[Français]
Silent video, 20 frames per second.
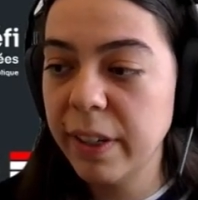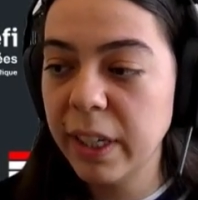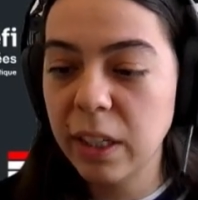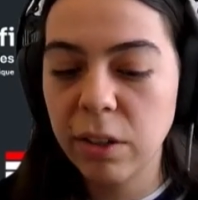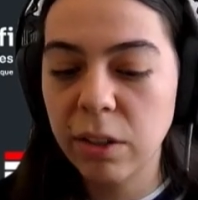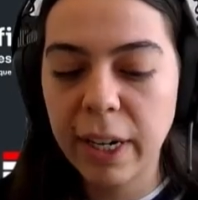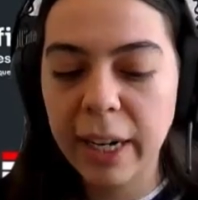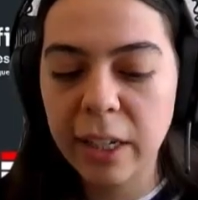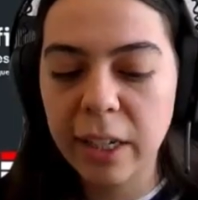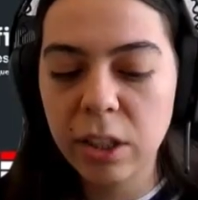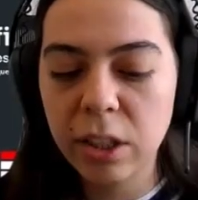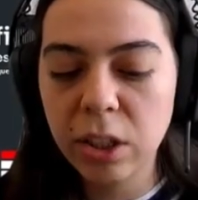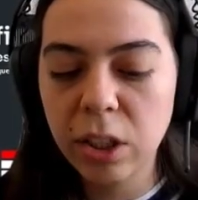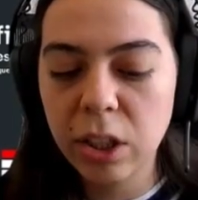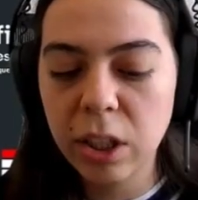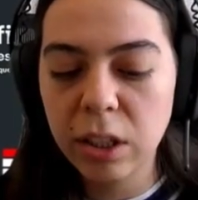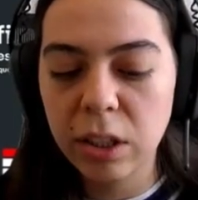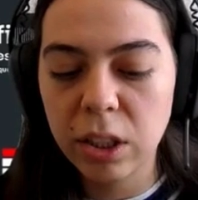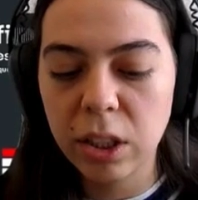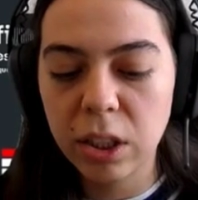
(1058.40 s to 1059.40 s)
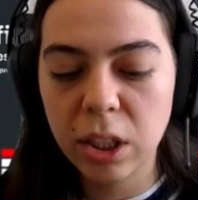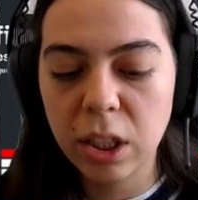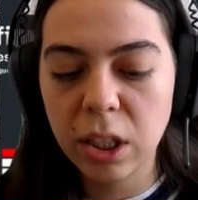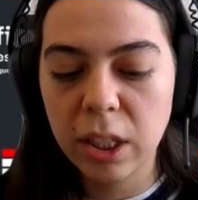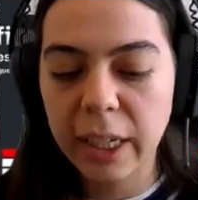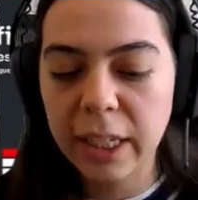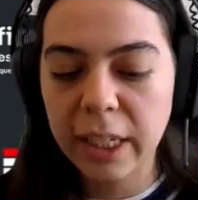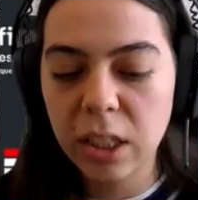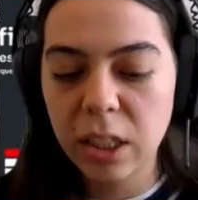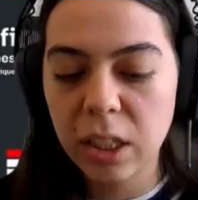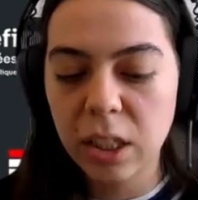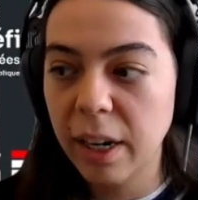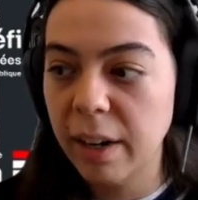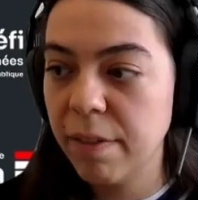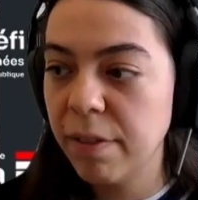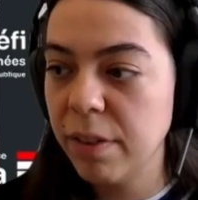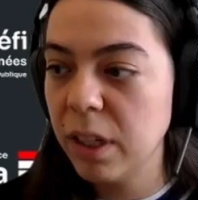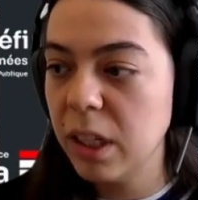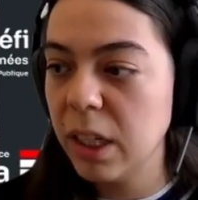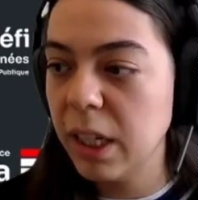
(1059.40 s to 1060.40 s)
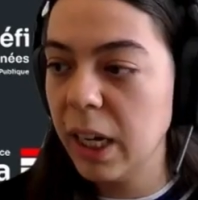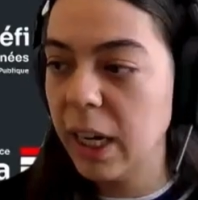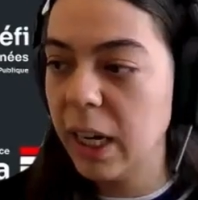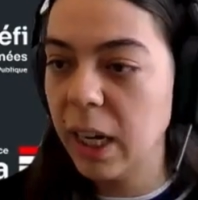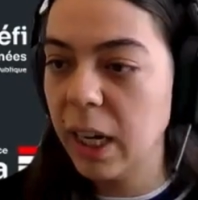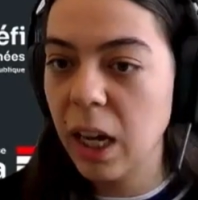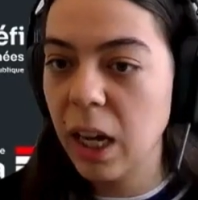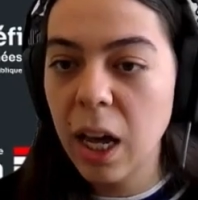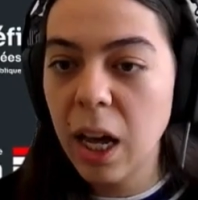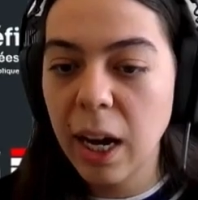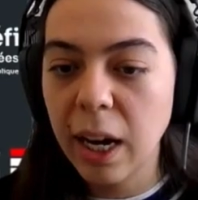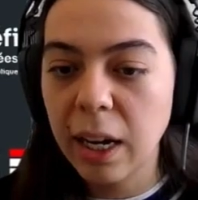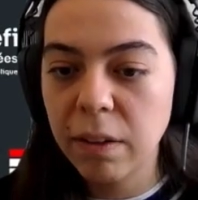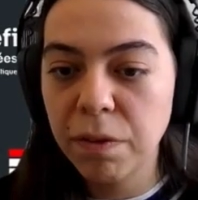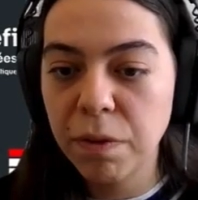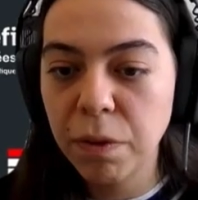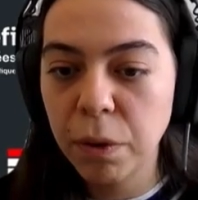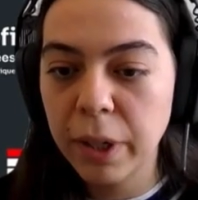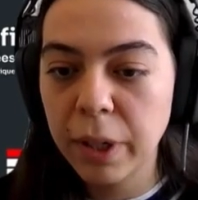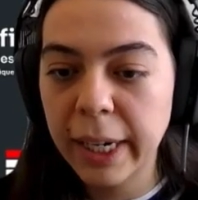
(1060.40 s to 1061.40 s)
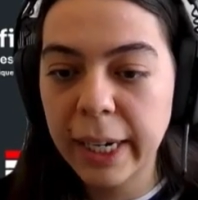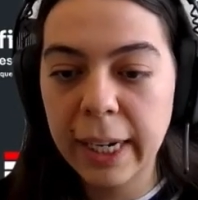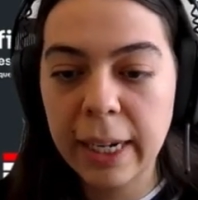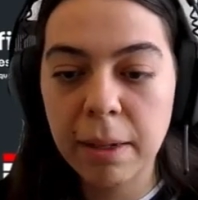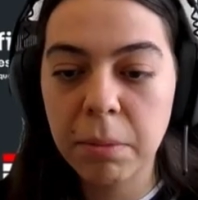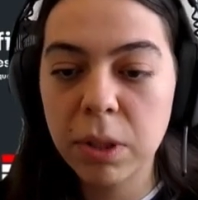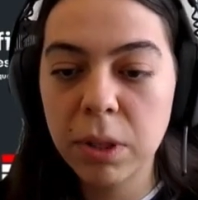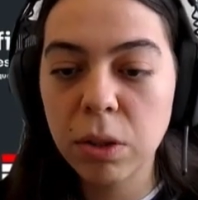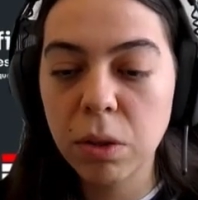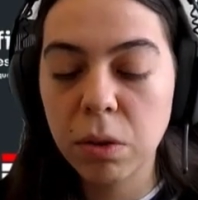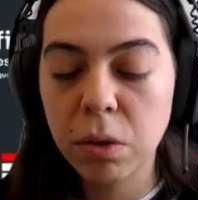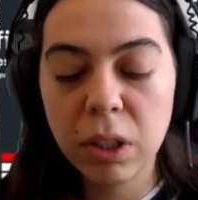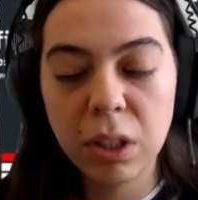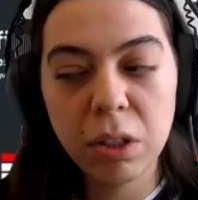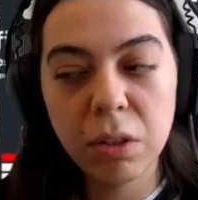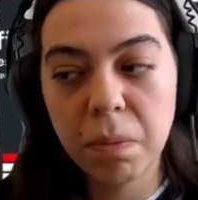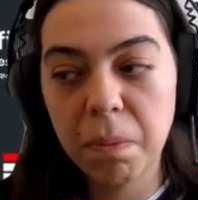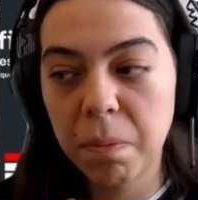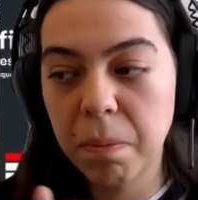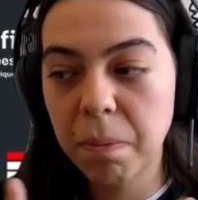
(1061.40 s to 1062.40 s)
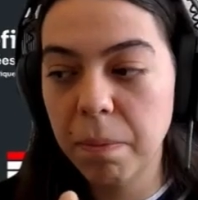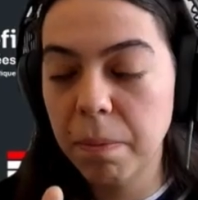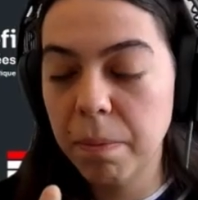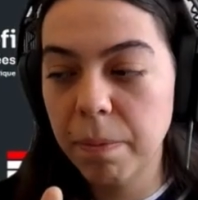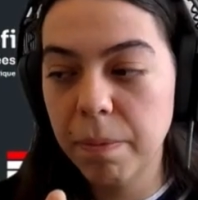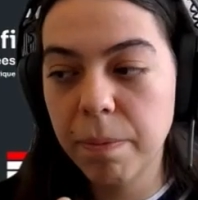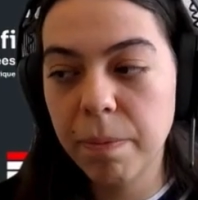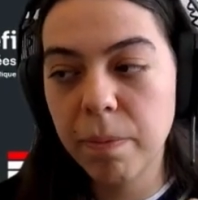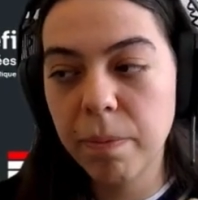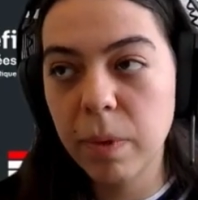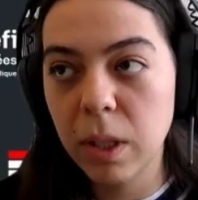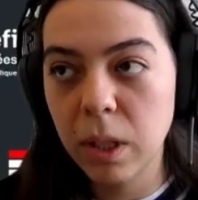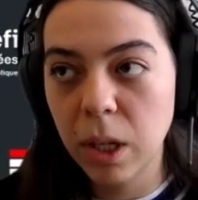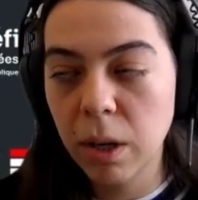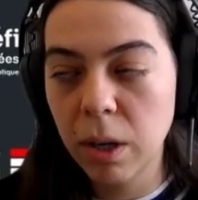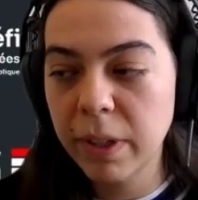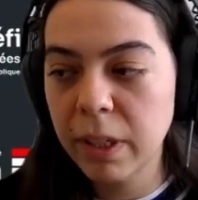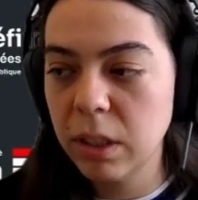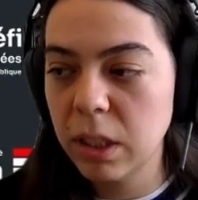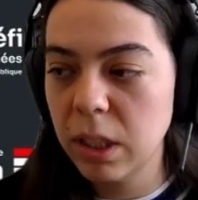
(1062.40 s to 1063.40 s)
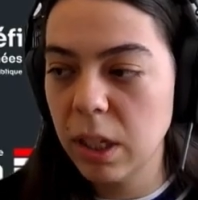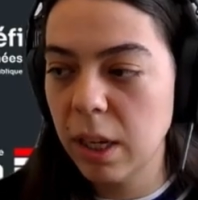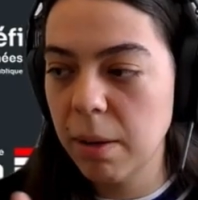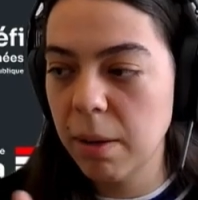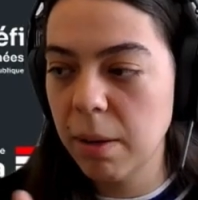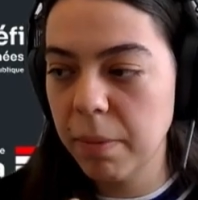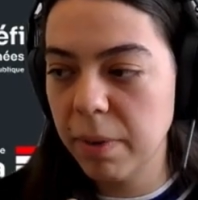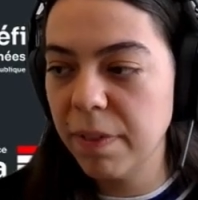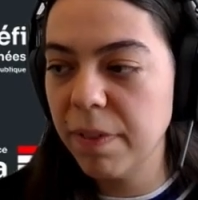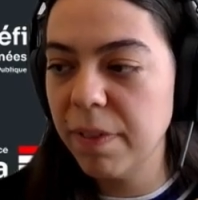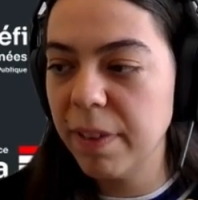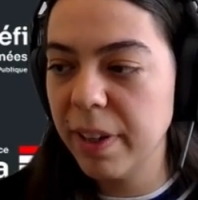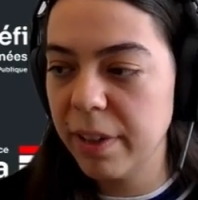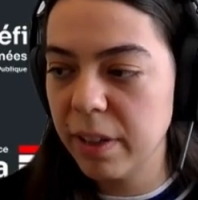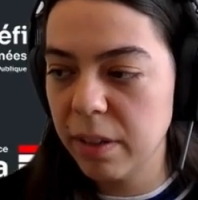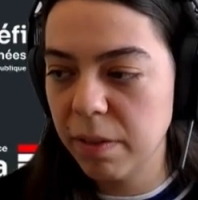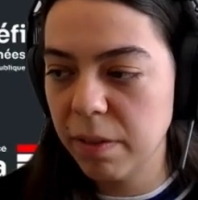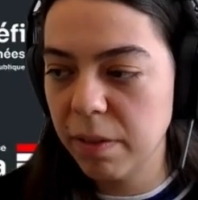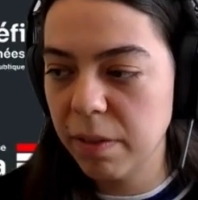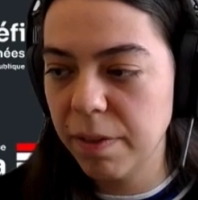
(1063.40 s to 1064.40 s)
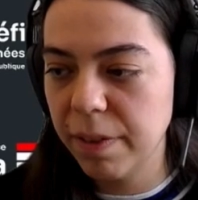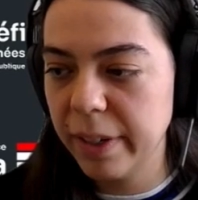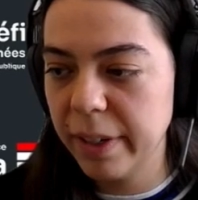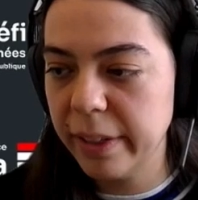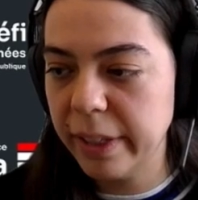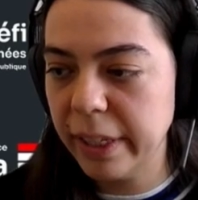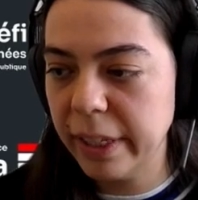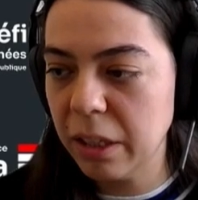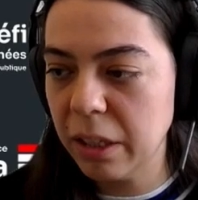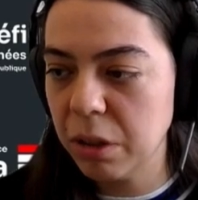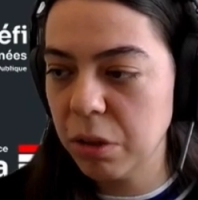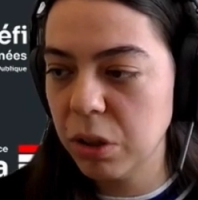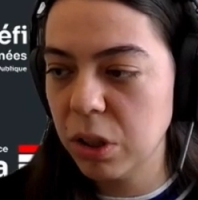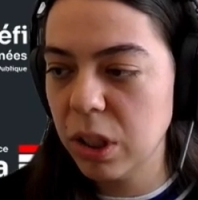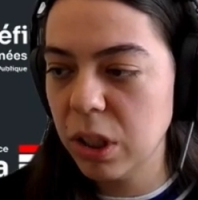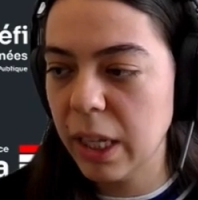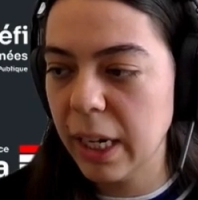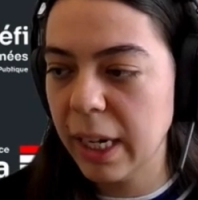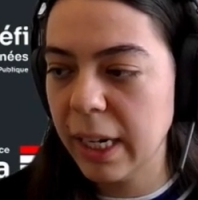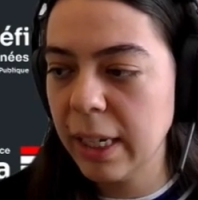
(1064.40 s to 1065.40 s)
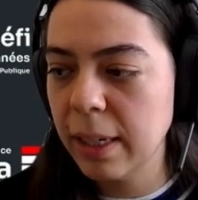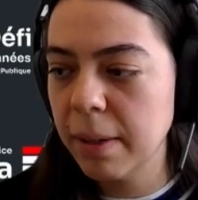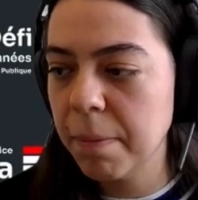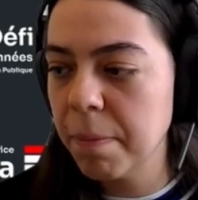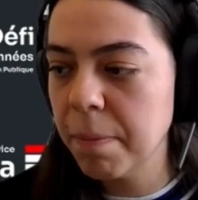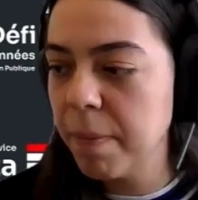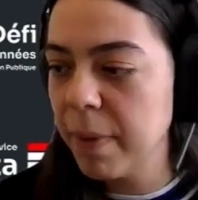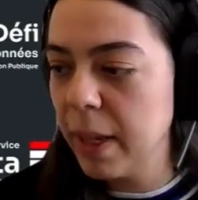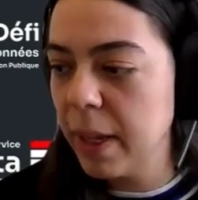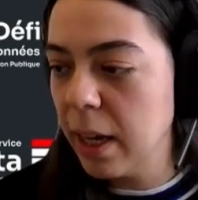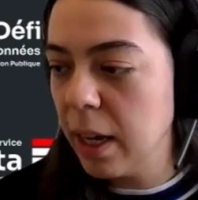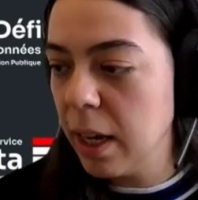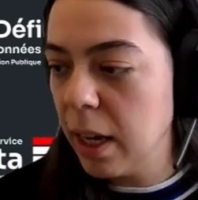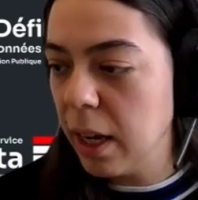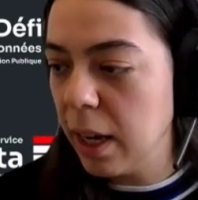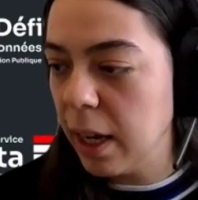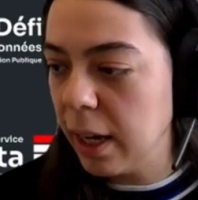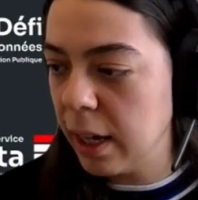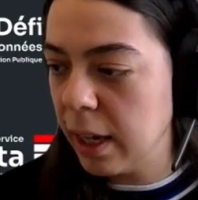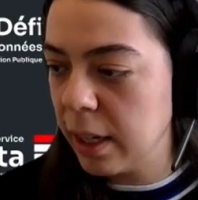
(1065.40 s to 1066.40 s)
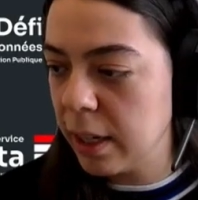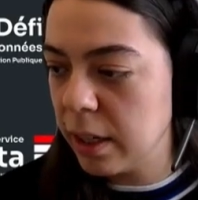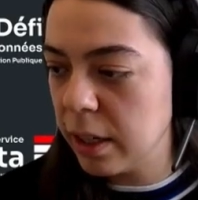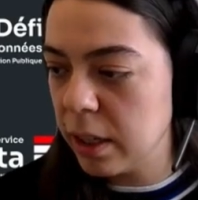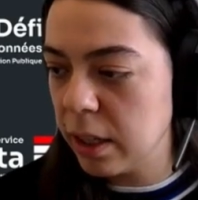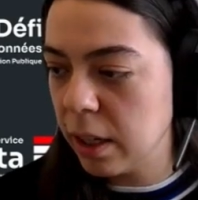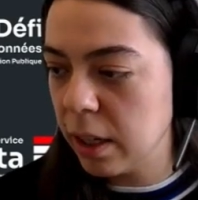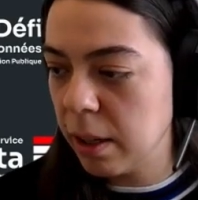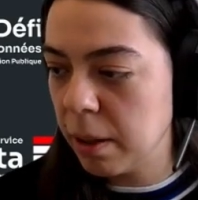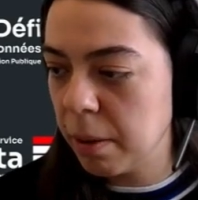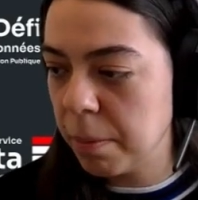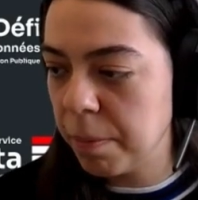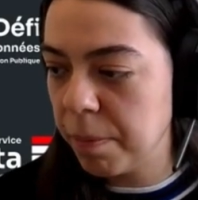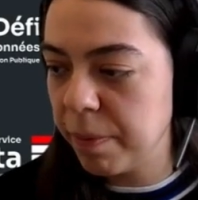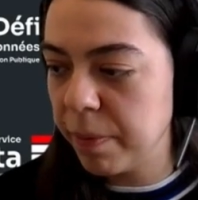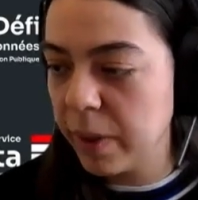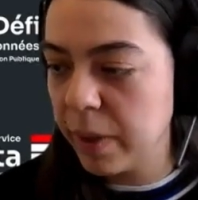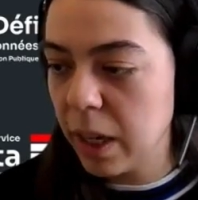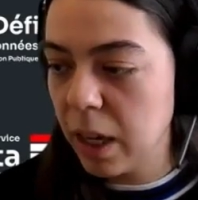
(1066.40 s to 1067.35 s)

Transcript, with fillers: pour les autres graphiques, ce sont des données qui sont gradulaires, qui sont collectées tous les jours à 4 heures du matin. Ah, donc, ce n'est pas en temps réel, mais à peu près, presque.